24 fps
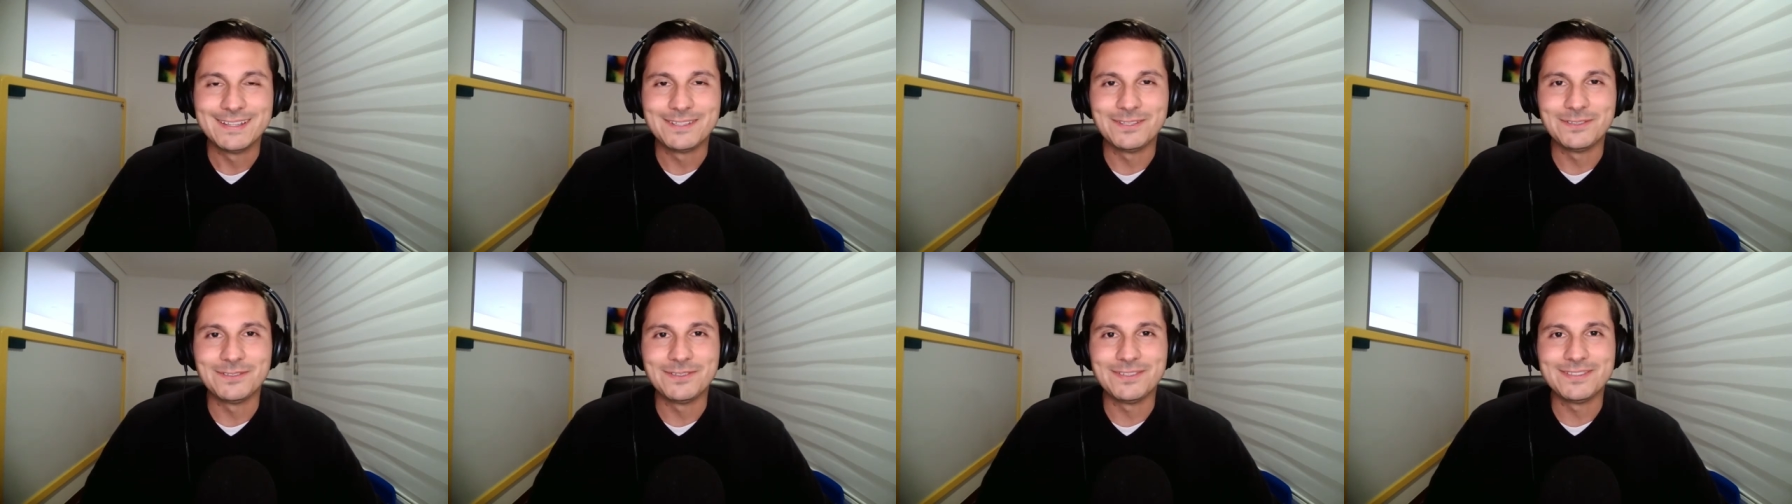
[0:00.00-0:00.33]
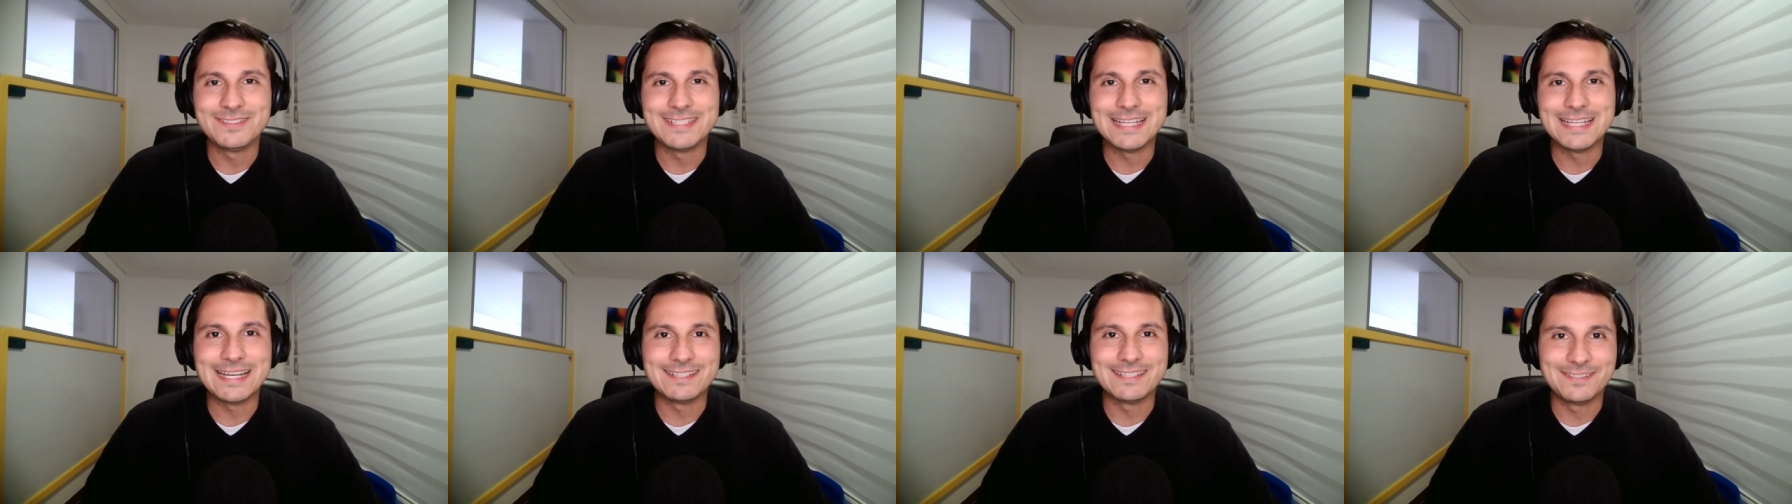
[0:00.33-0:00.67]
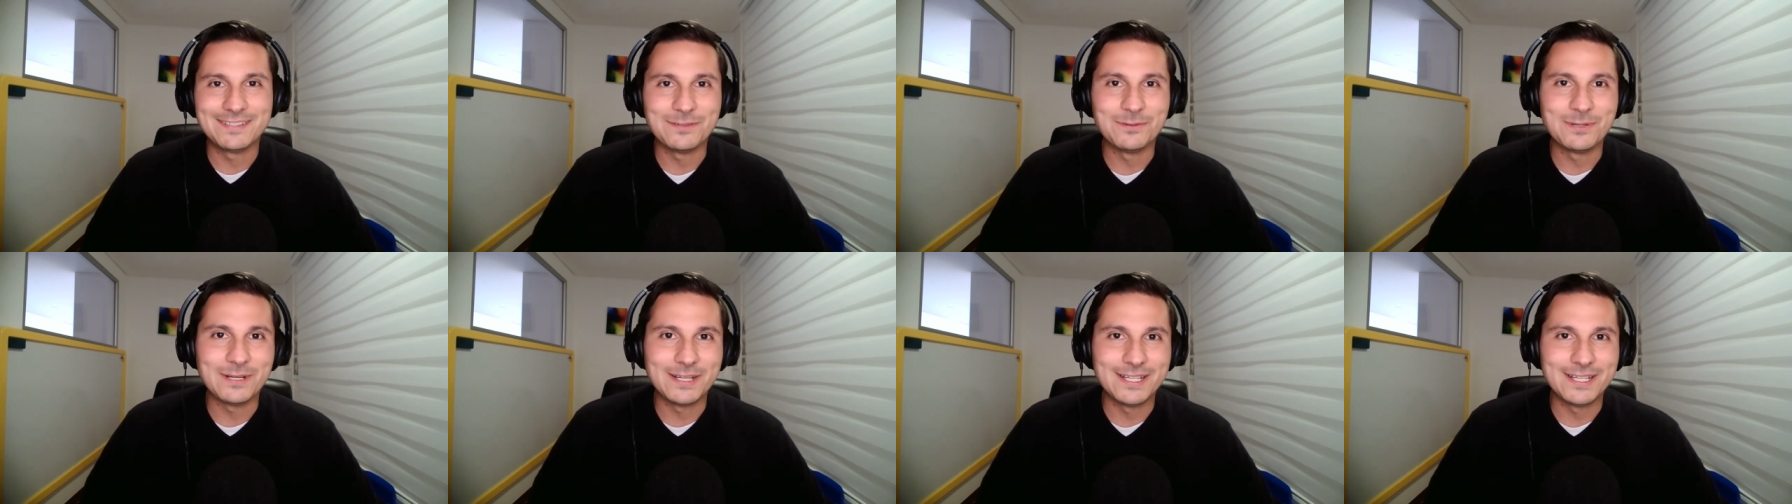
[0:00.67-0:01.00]
entonces ya
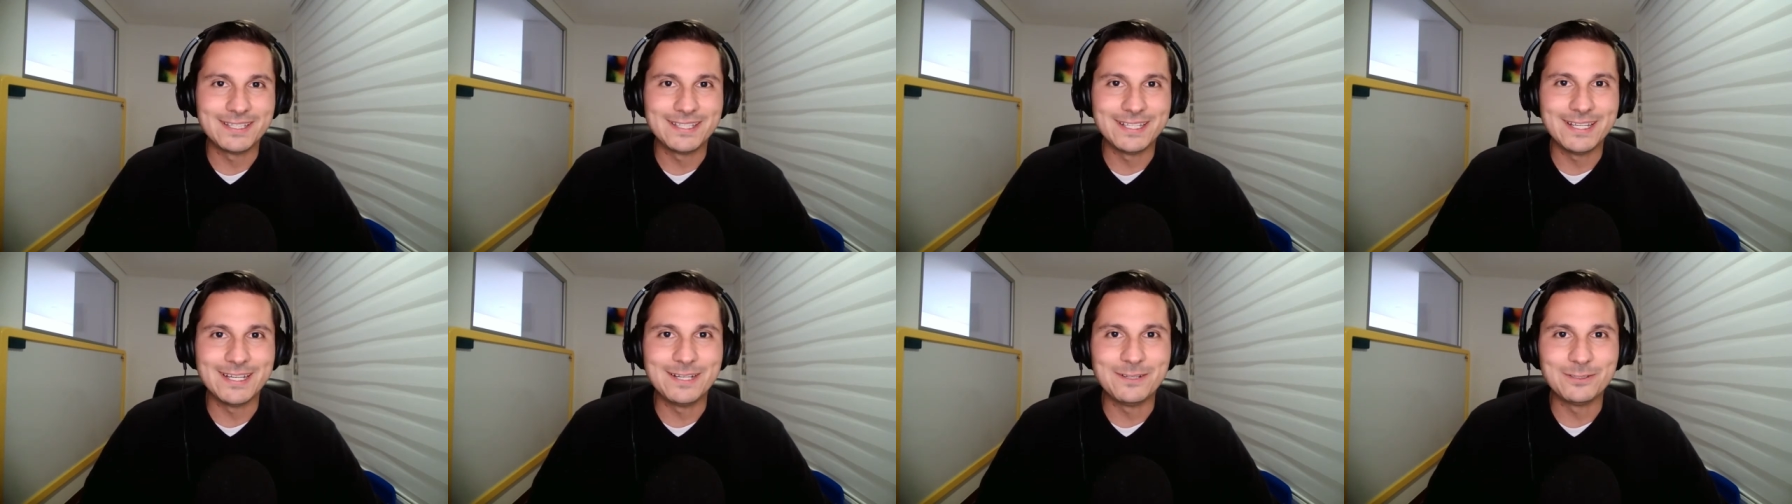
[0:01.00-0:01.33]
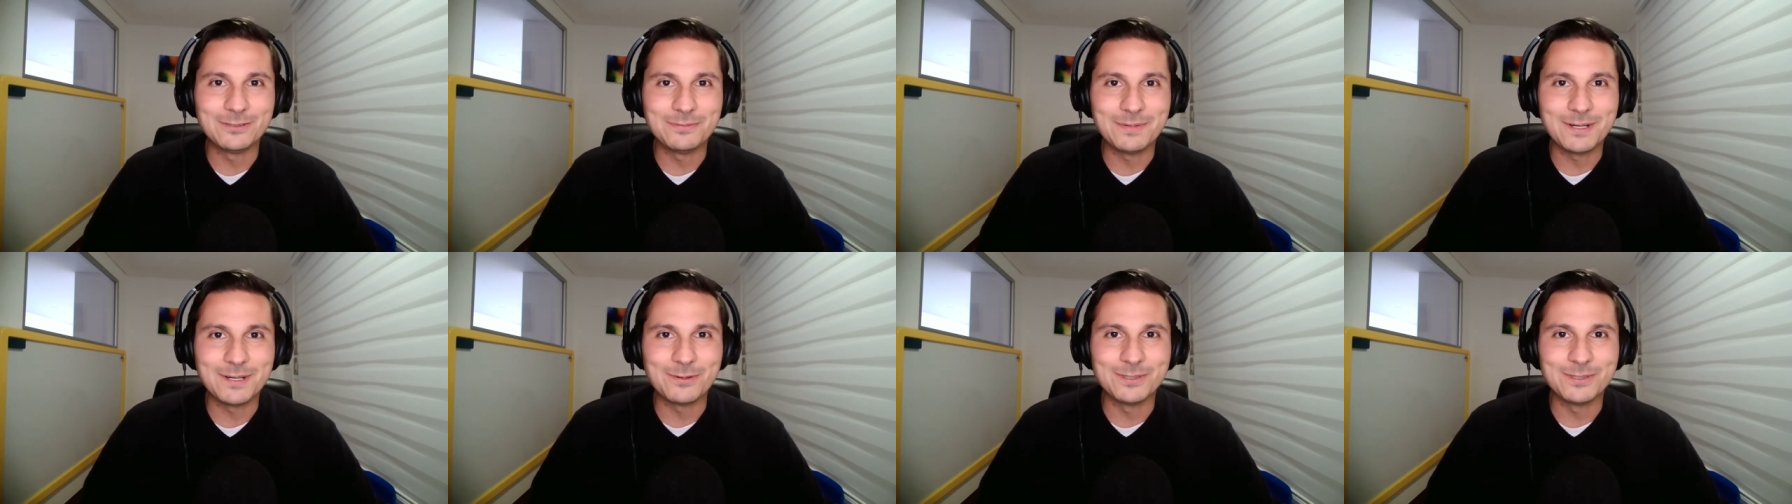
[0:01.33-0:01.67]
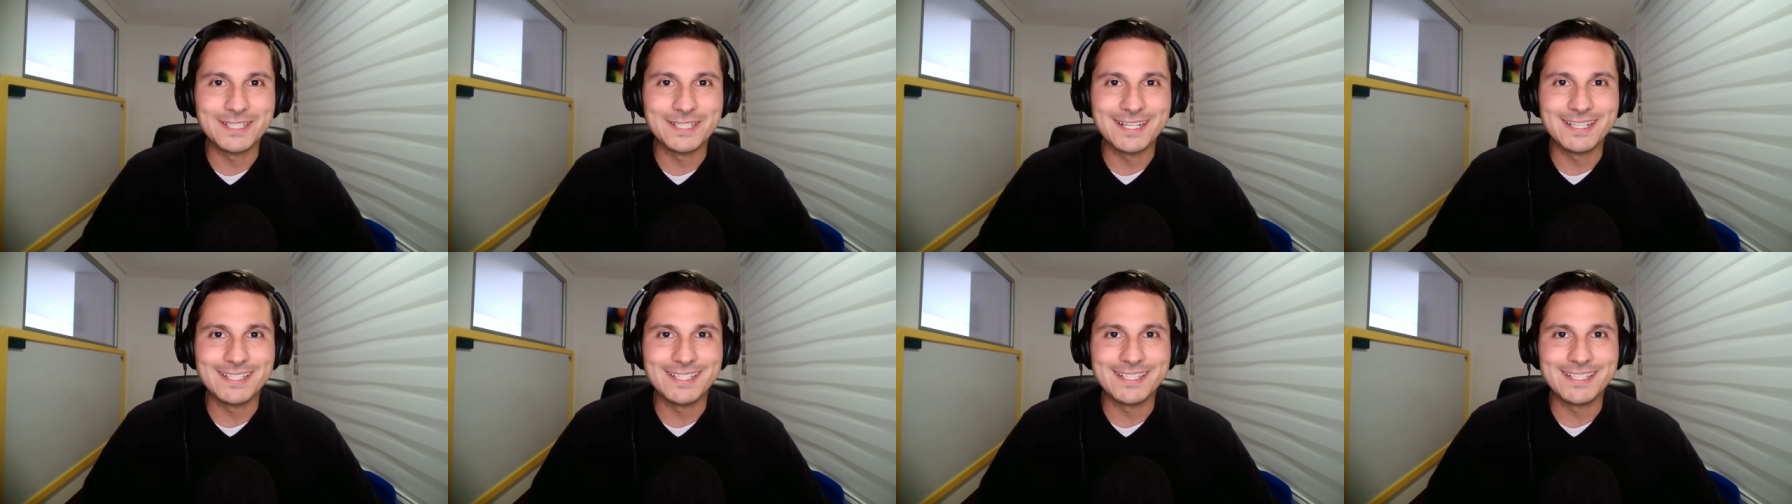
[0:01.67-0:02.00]
seguramente él nos va a
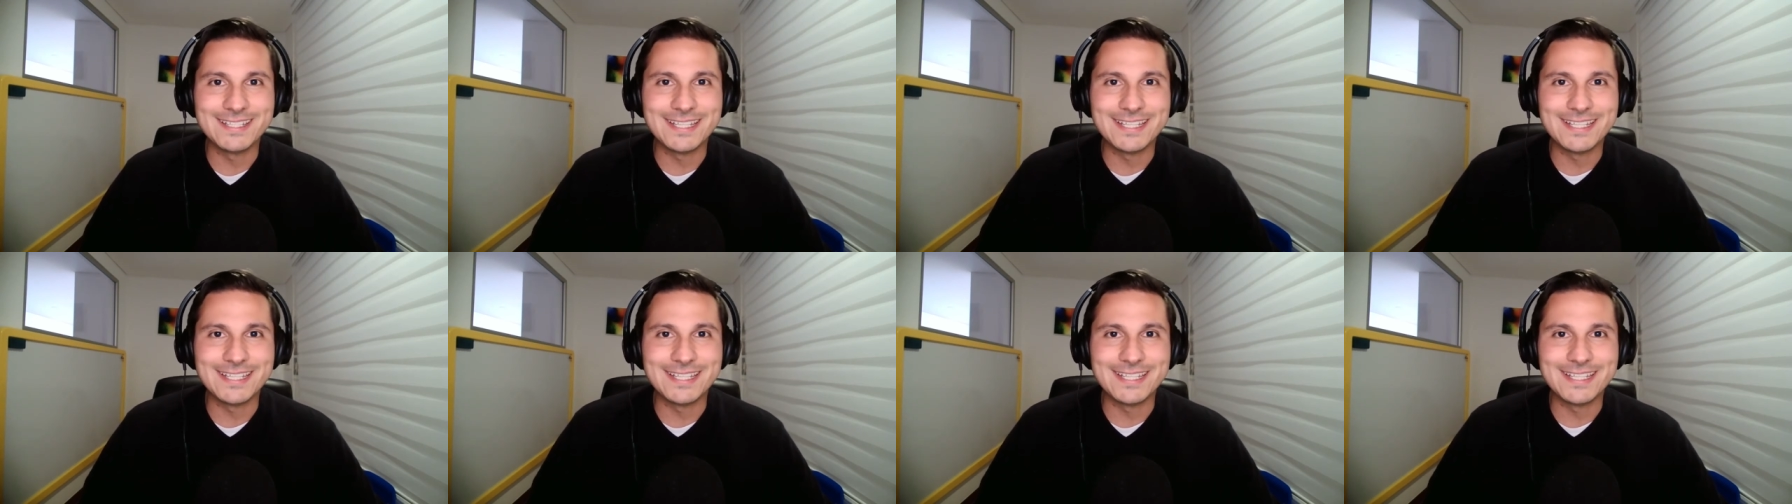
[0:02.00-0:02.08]
contar en